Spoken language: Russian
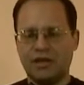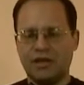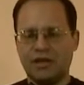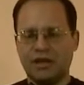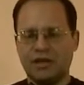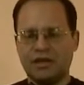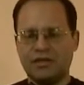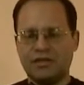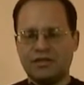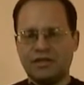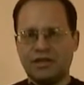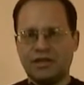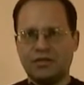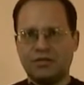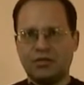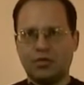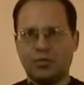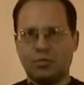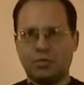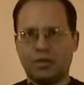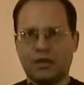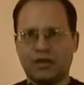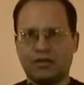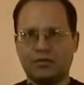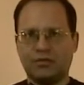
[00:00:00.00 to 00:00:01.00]
идейную
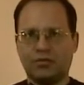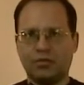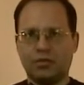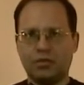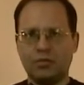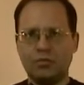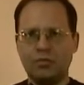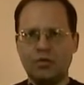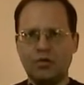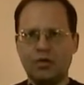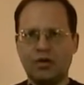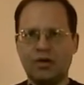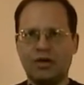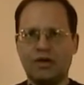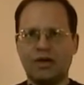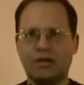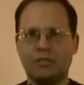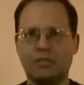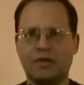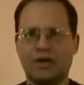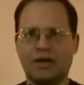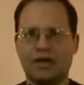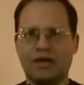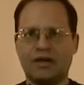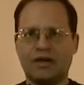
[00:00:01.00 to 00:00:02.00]
платформу
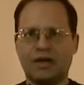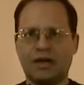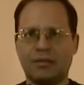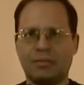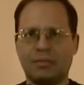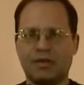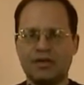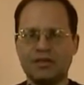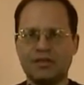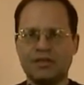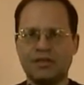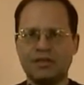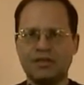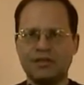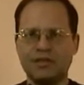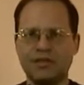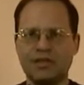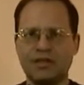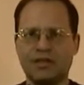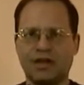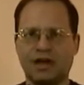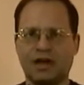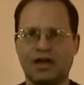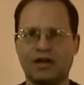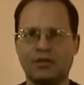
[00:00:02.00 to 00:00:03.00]
либеральной оппозиции
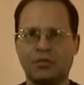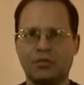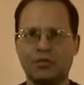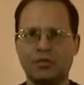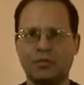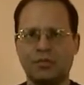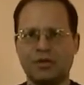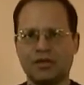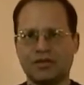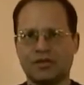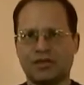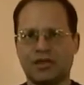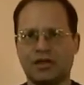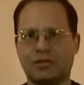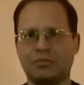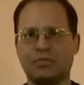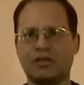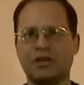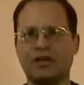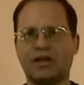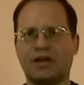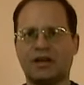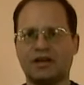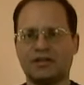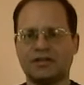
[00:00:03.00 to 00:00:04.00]
накануне
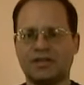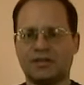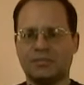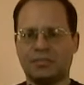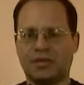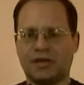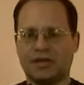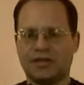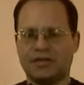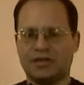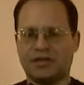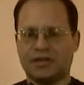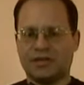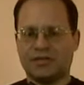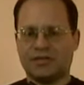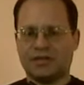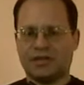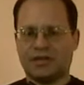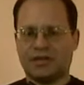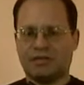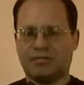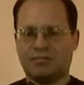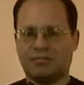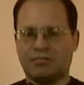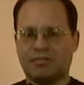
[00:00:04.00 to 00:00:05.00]
масштабных акций
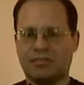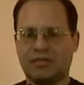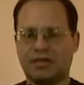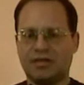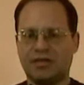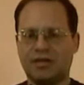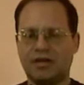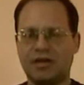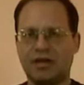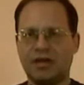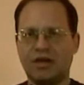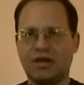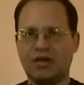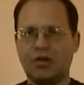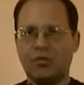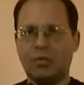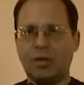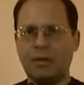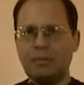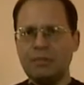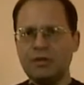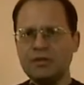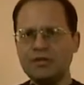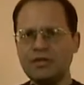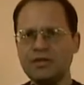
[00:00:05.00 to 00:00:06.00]
протеста.
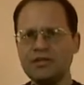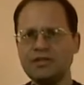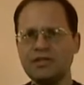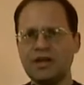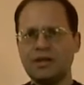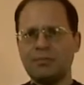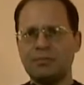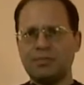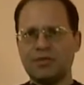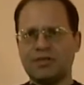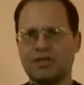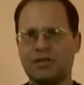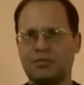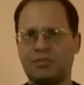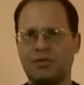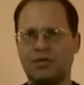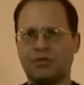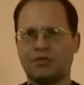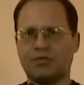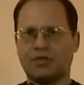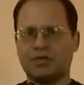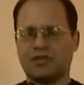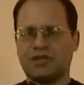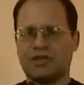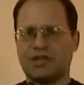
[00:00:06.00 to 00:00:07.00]
Любопытен сам по себе
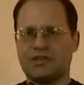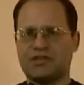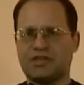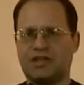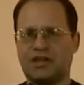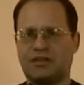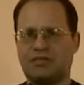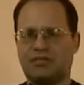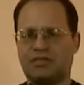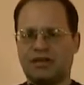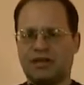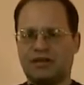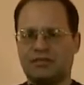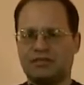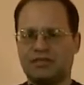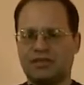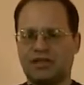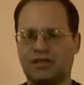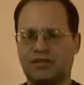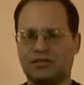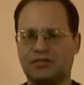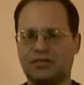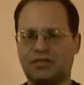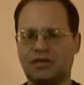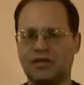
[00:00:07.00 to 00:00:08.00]
уже состав
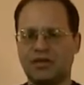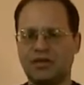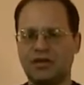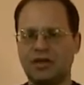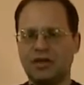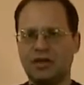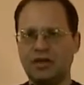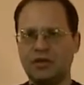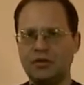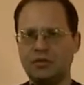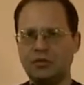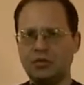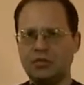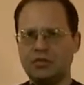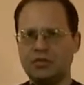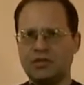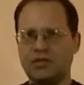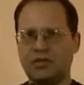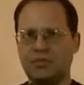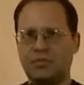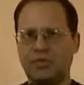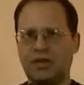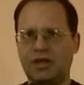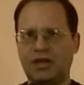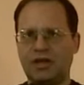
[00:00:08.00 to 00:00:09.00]
авторов. Тут
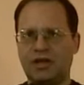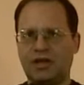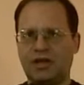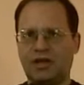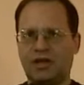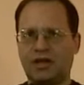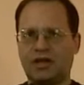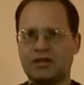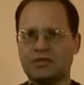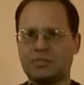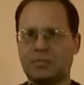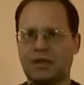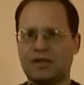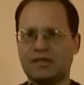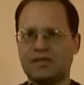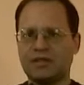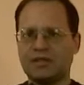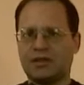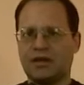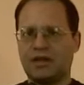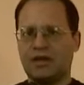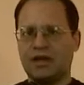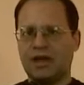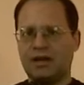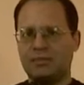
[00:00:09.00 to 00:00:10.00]
тебе и
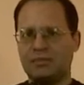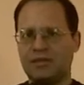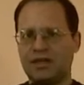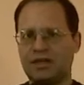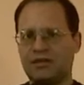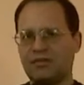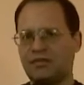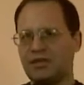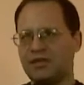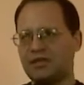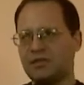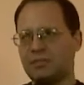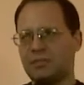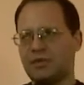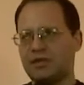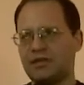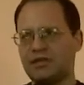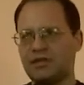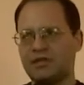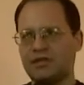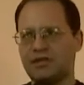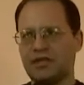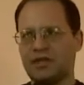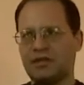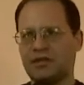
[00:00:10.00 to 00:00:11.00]
господин Клямкин,
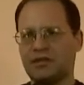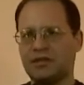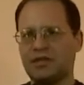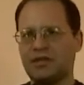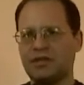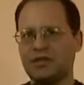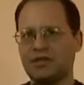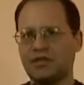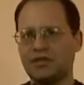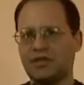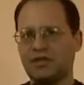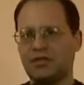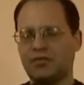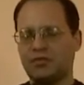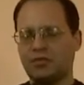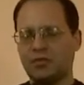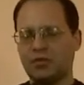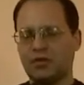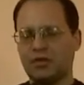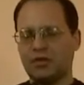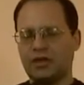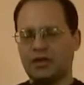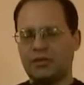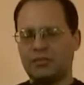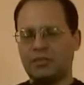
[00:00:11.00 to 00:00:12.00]
вице-президент нынешней
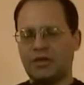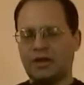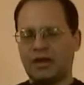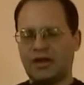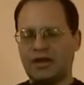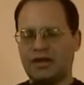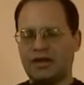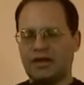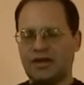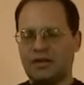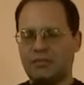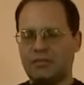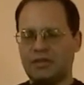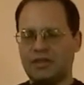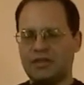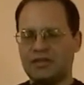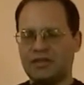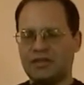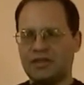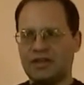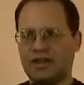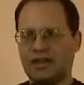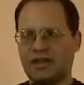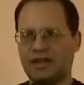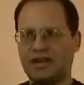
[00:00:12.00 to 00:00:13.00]
фонда «Либеральная
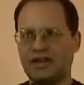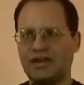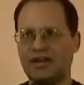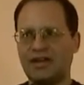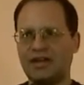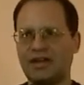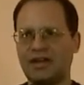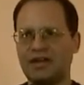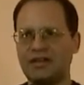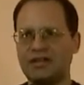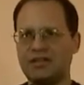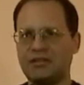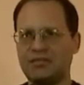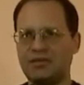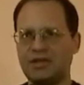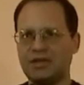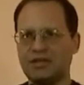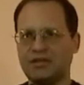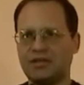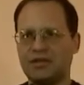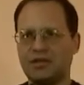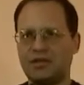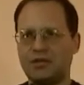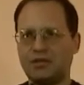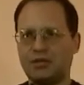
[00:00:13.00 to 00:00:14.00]
миссия»,
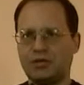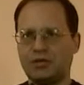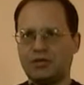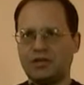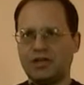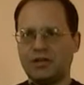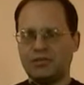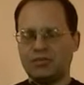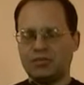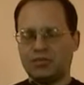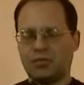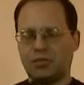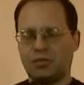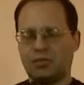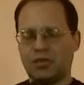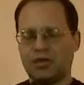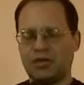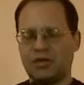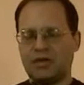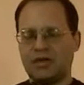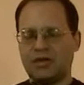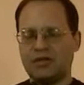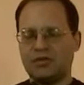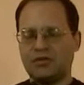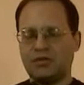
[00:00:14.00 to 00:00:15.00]
известный еще тем, что
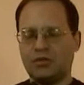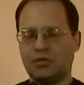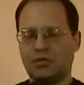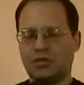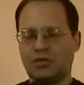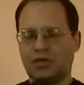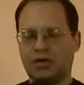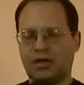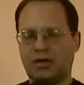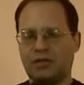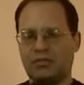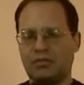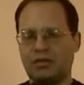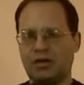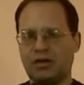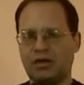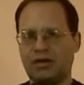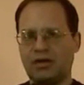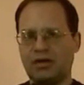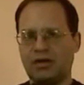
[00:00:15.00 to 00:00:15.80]
был идеологом